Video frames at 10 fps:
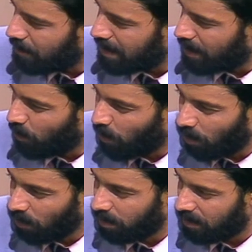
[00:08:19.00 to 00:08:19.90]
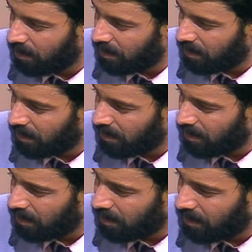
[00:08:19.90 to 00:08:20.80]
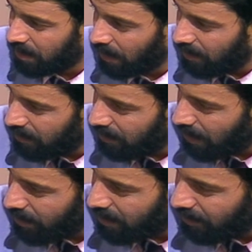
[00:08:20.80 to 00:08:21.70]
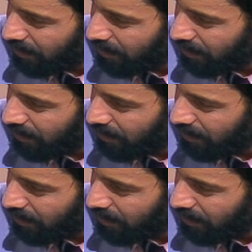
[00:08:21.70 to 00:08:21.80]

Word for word: que un club ¿Hablas catalán? ¿Sabes qué dicen